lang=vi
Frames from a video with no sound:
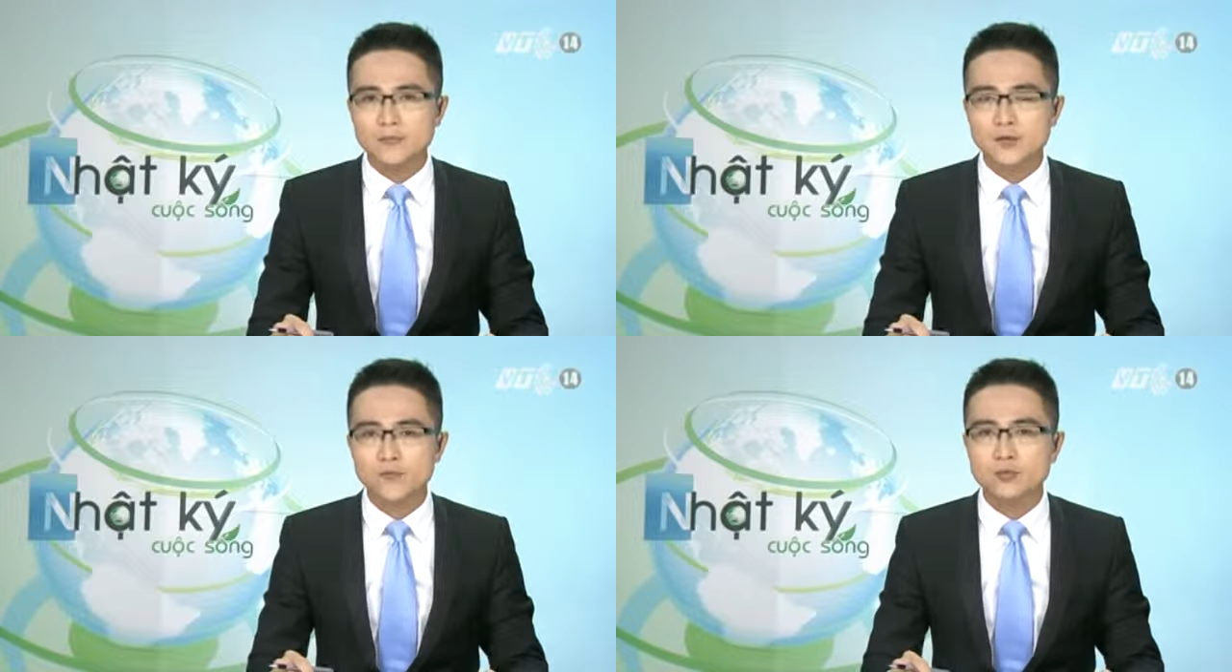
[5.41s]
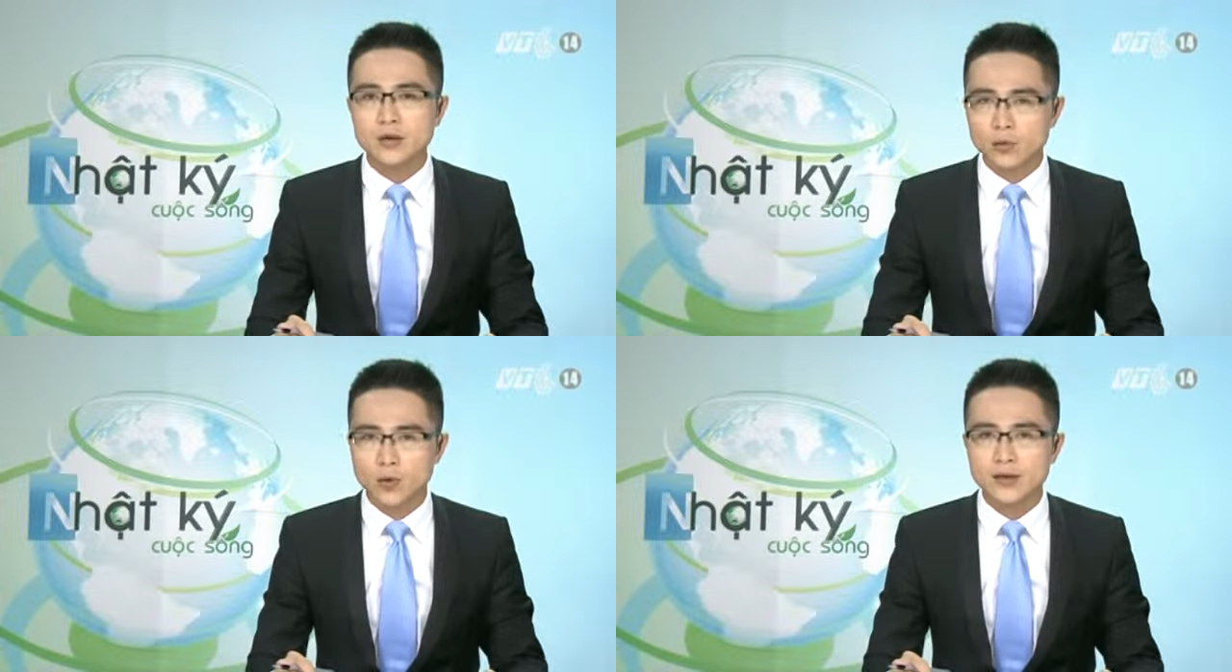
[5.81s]
trong vùng
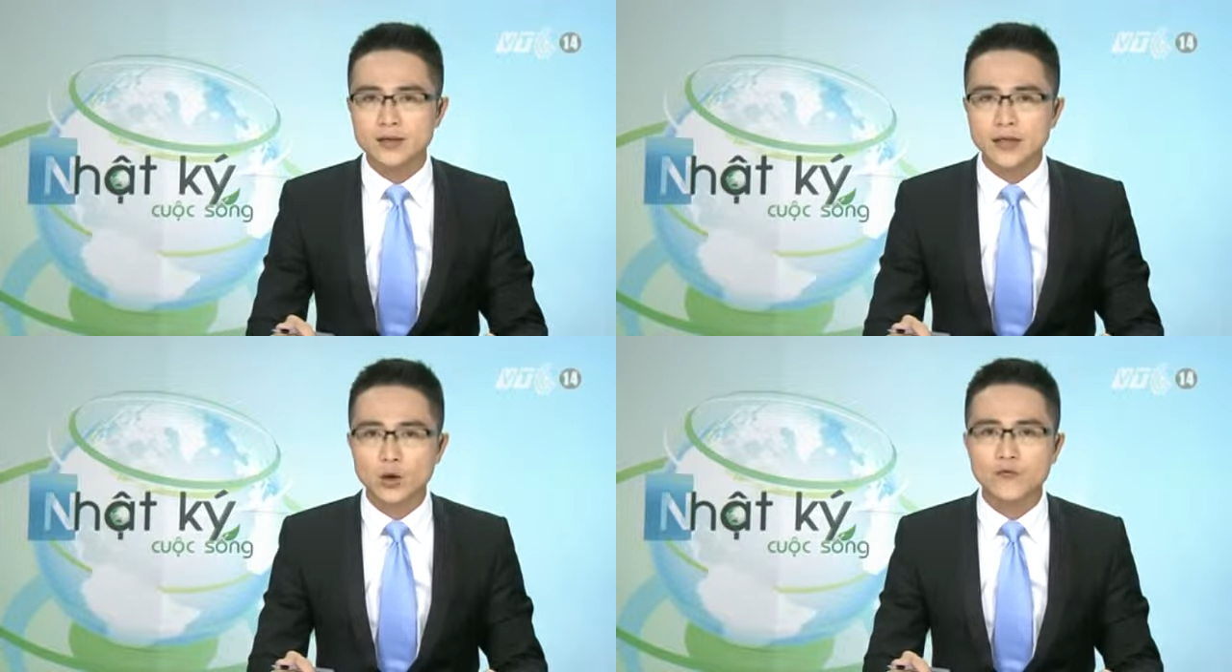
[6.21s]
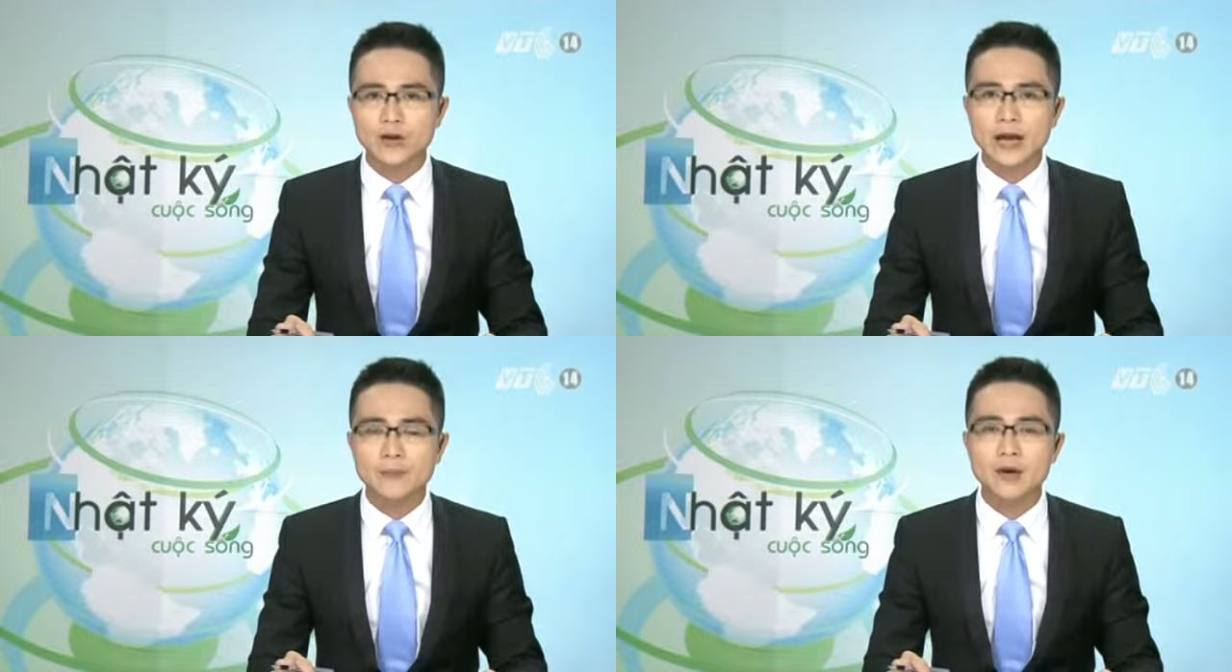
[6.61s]
đặc quyền kinh tế của
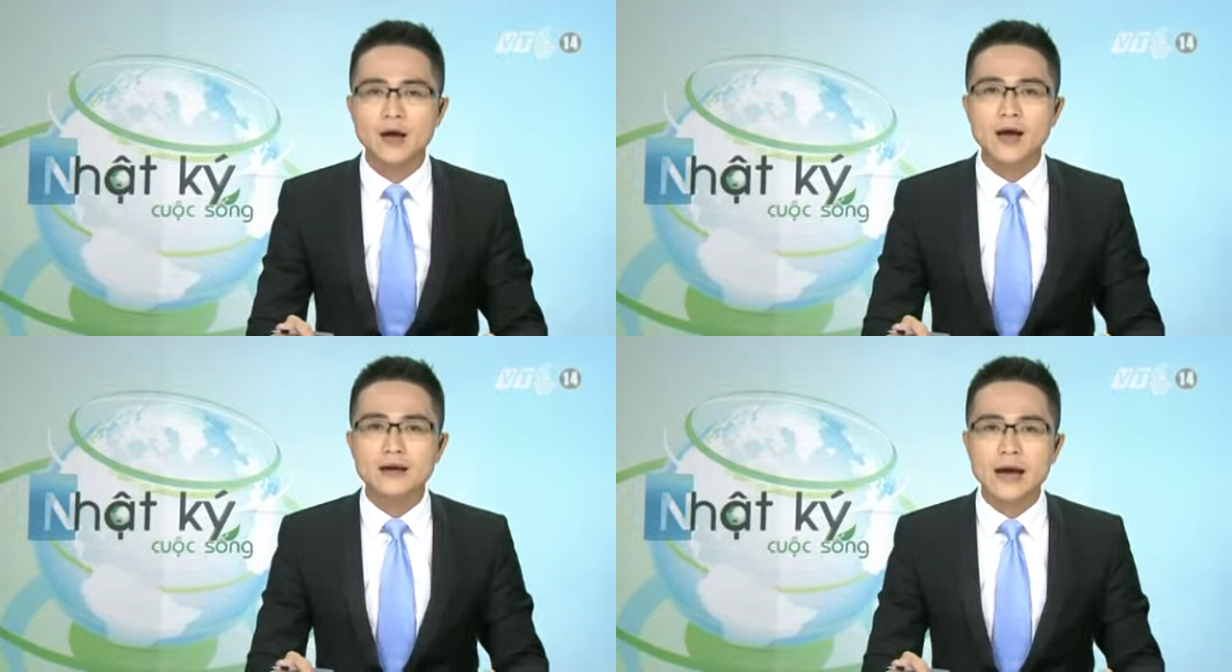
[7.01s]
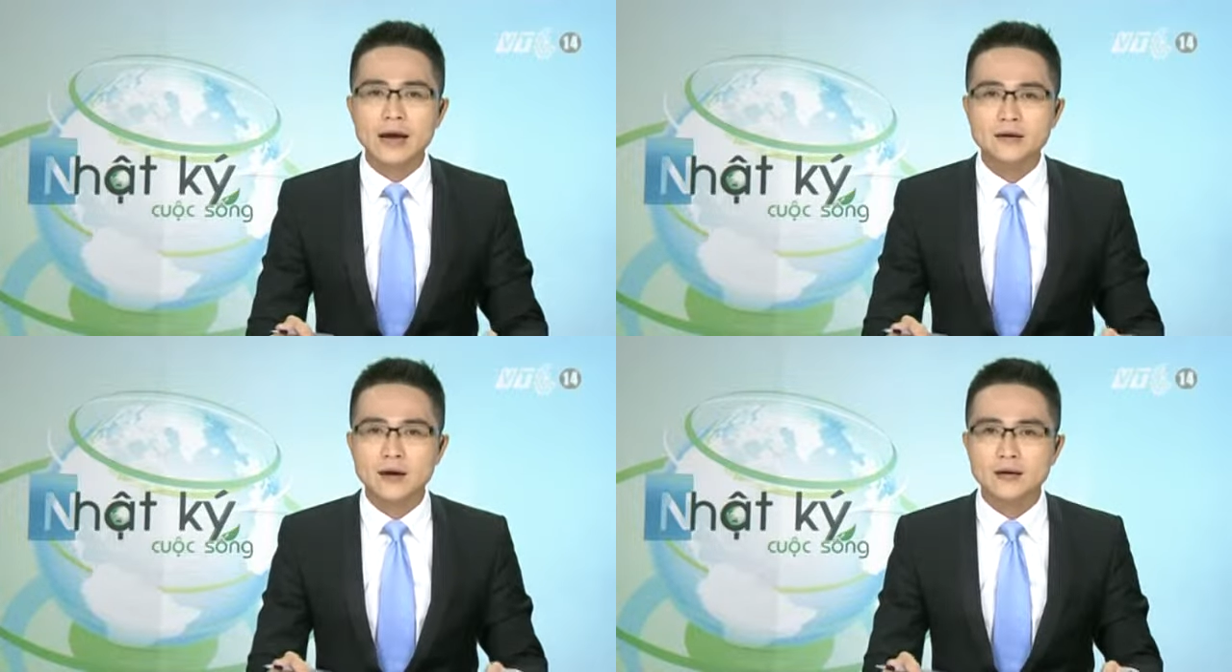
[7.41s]
Việt Nam đã
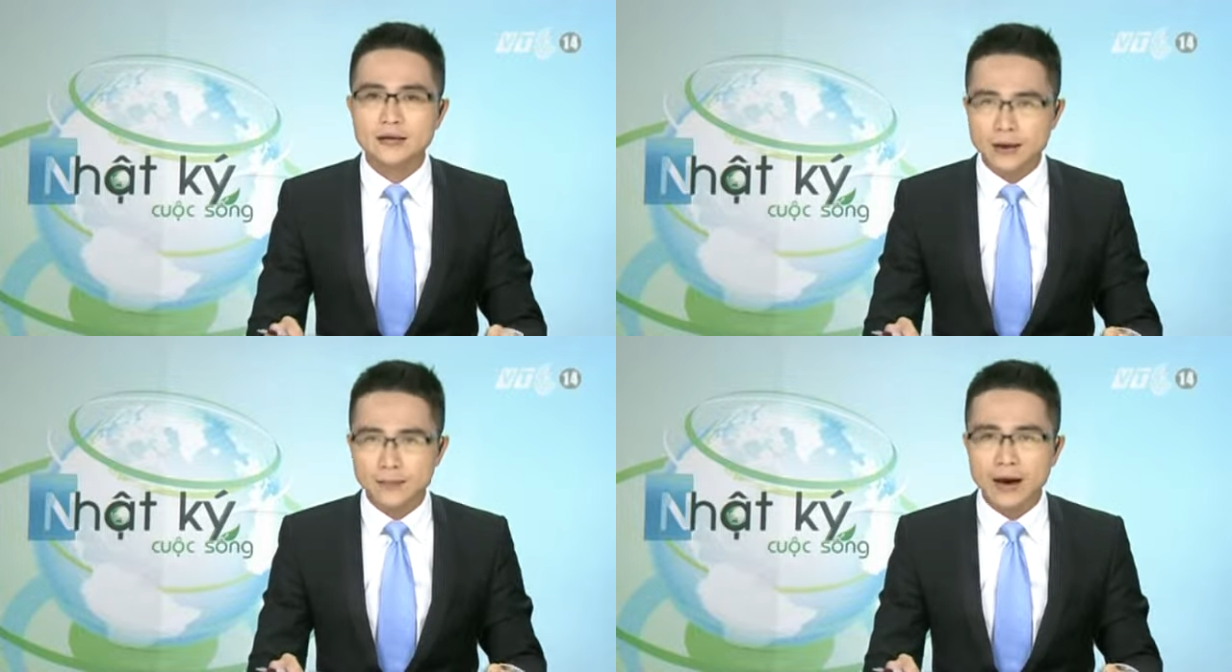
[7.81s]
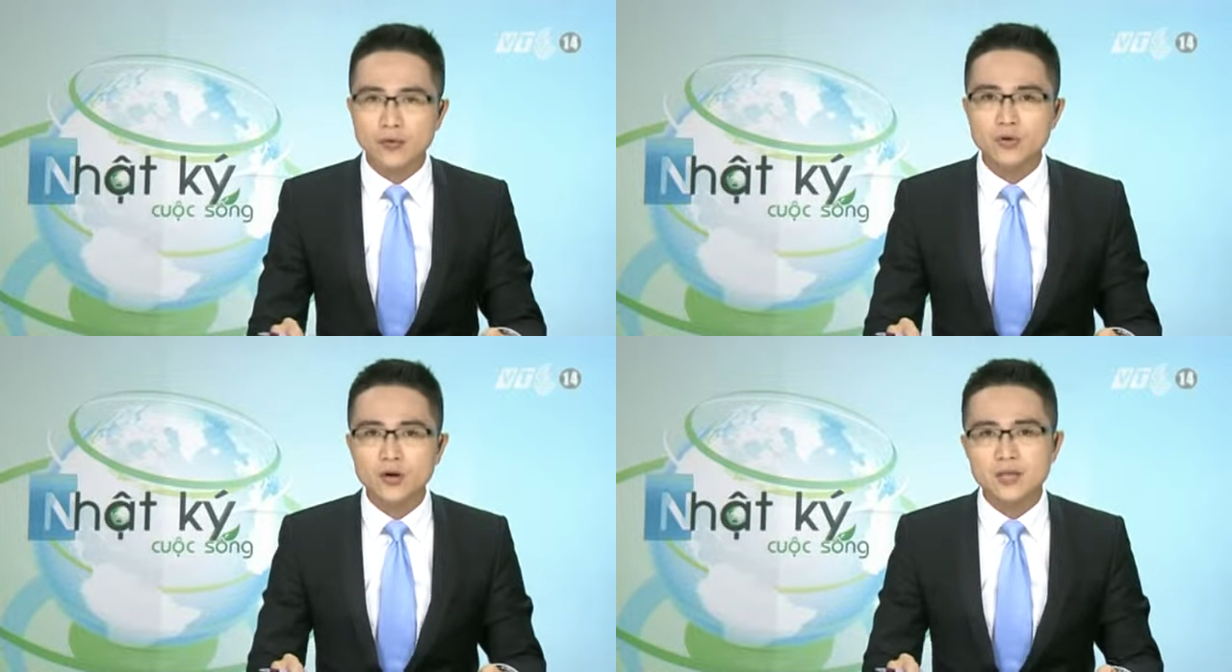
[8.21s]
được nhà báo,